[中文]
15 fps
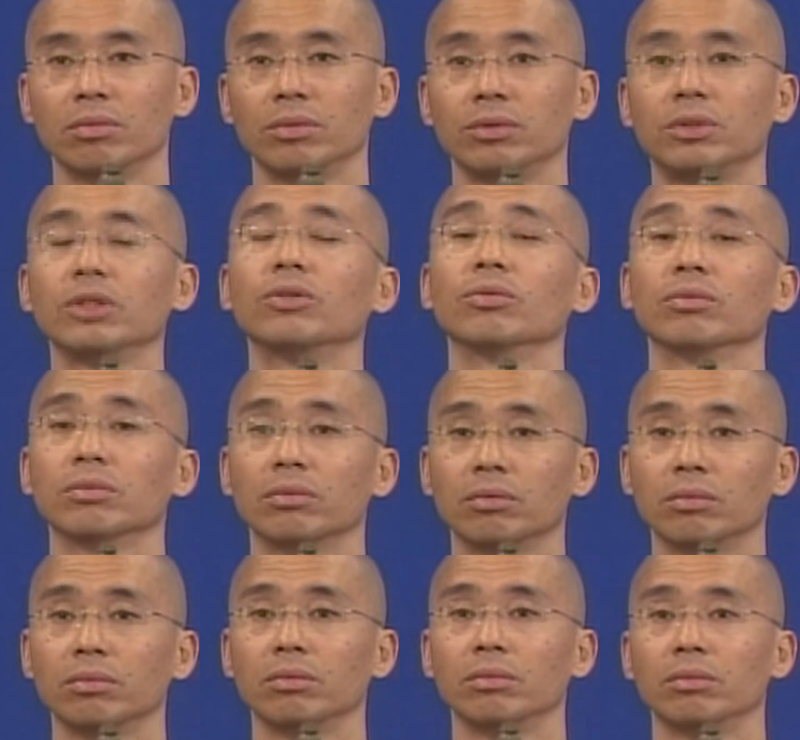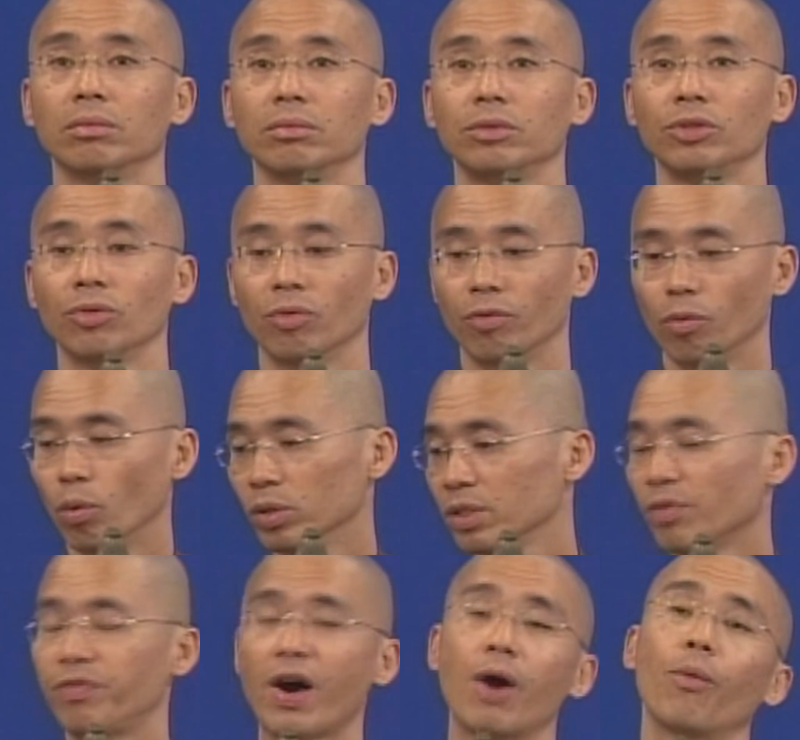这种，这种我是
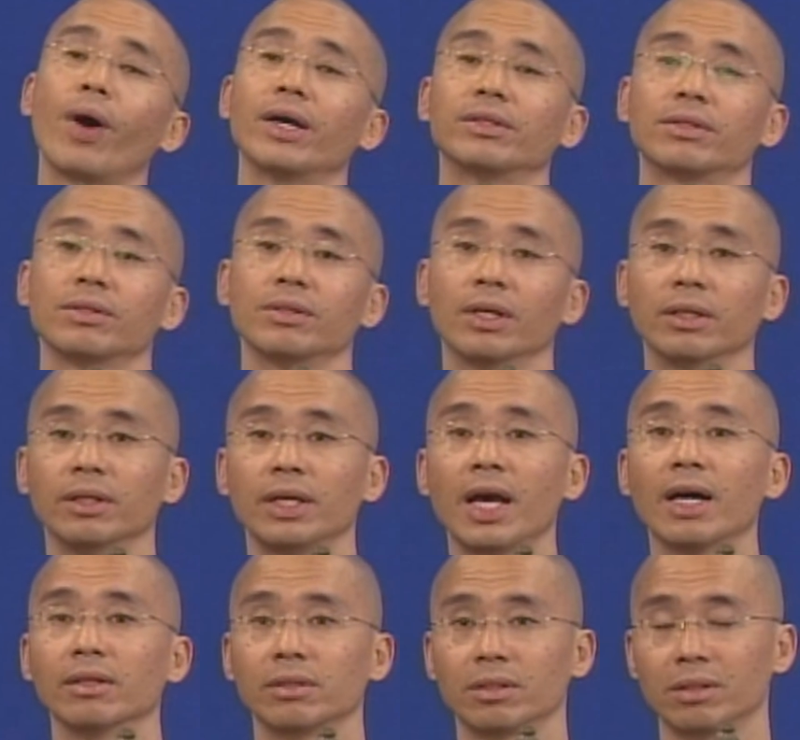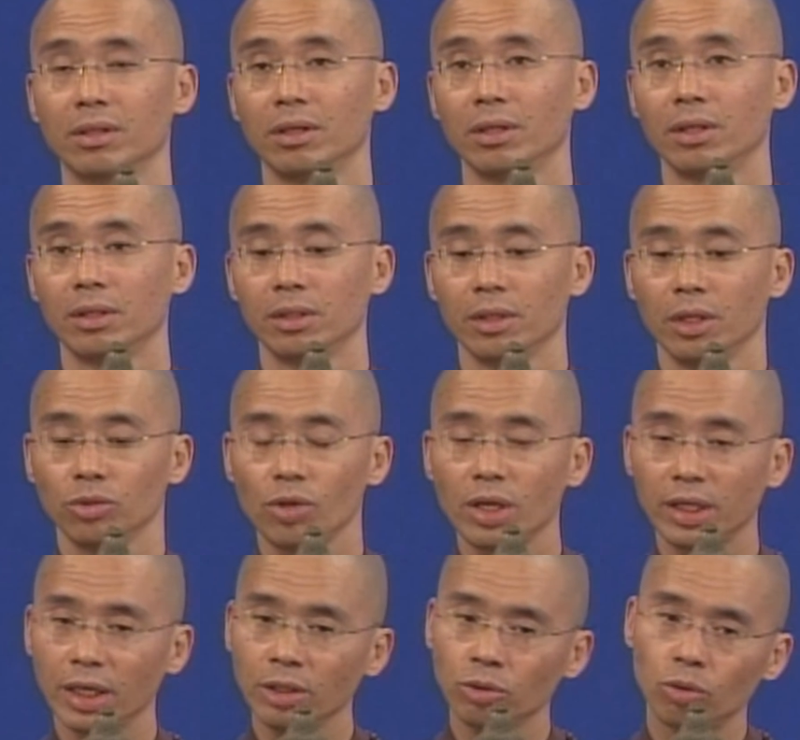方外之人的样子，所以
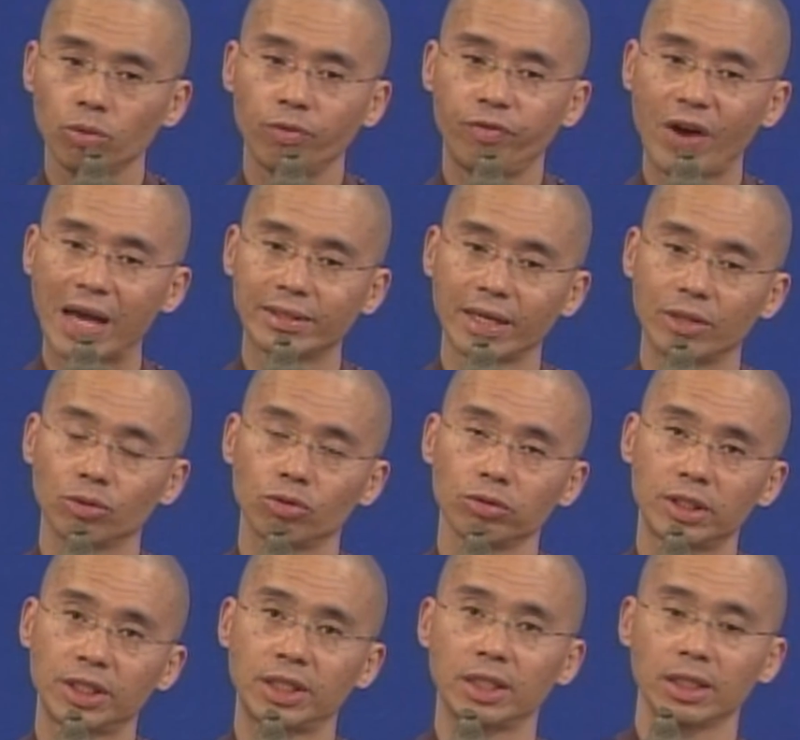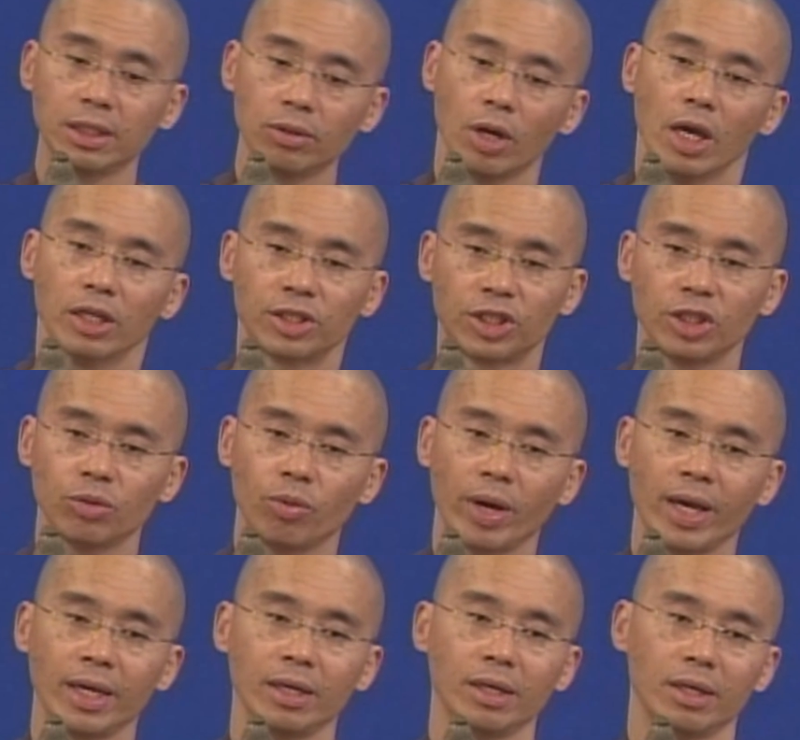印度发展出极极
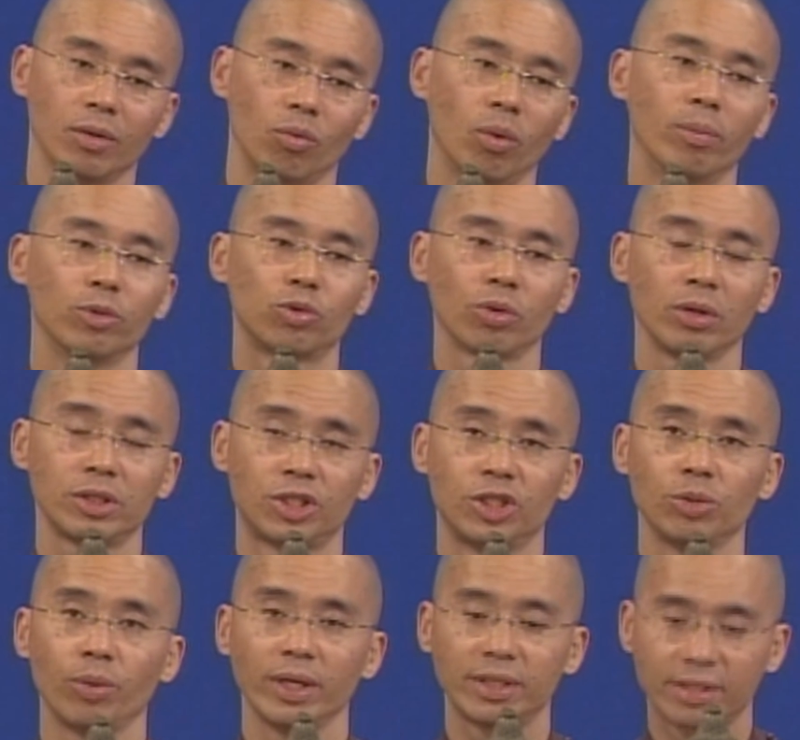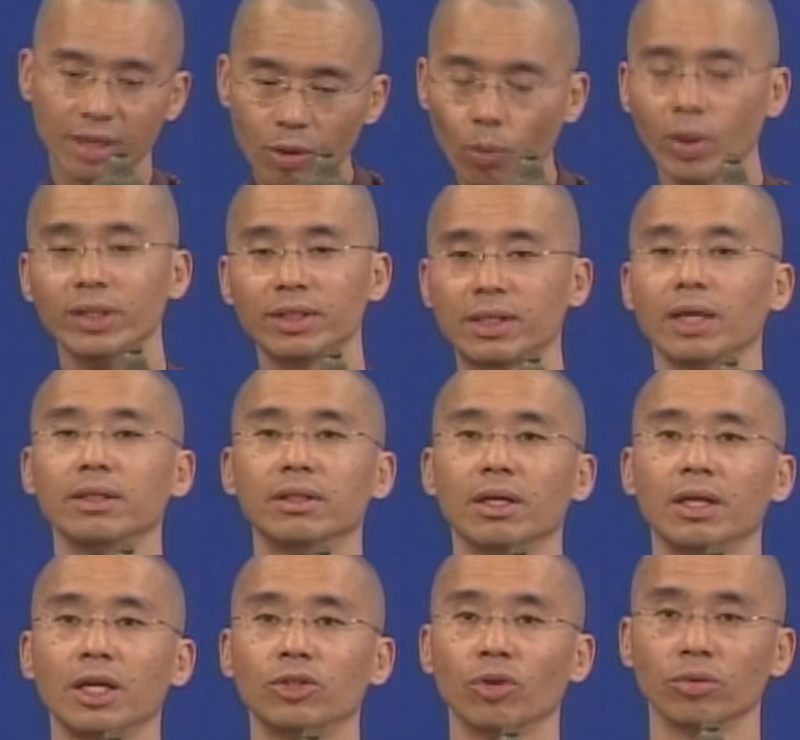为我们说极为深文称的
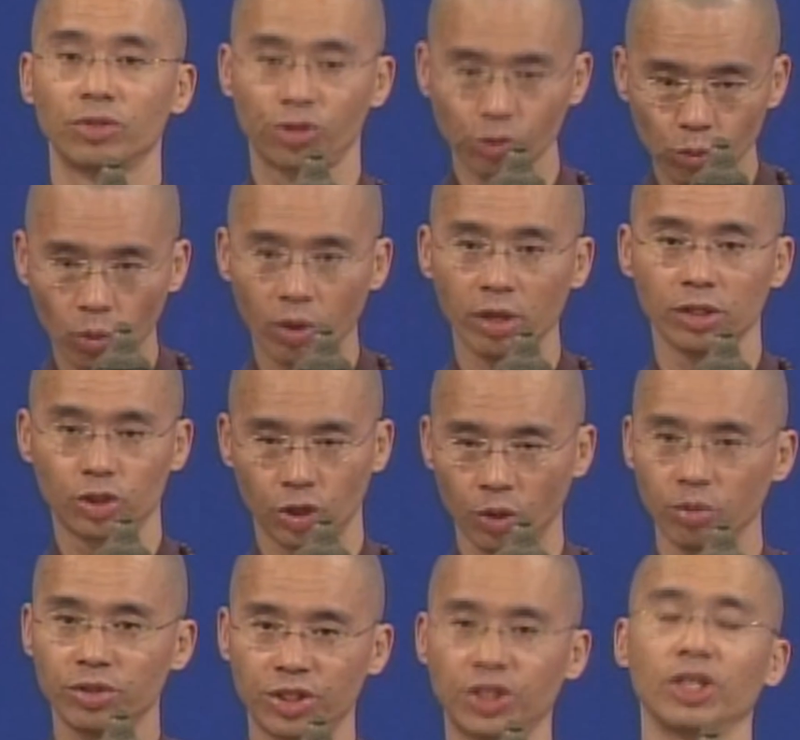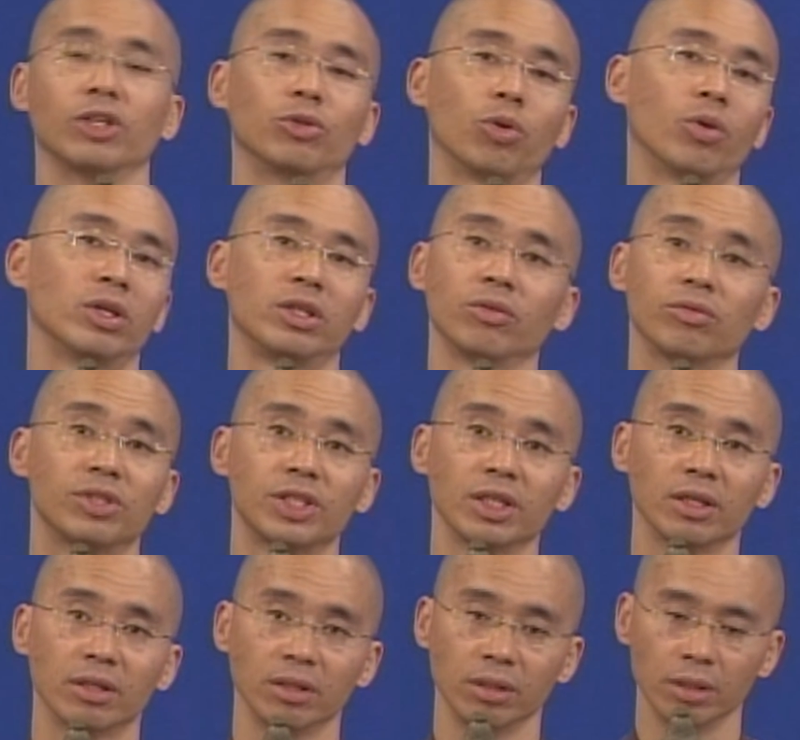那种自我求解脱的这种
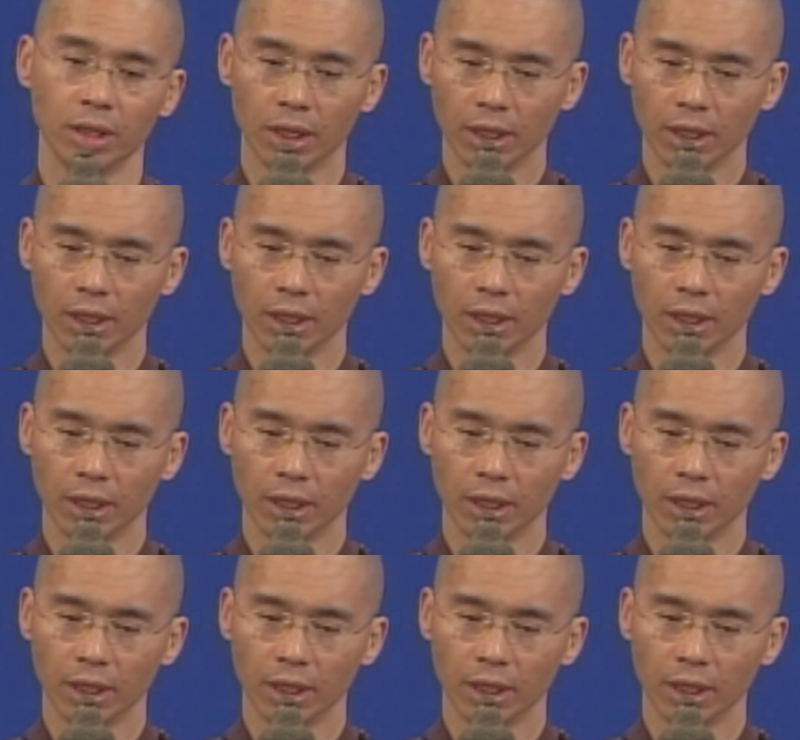性格，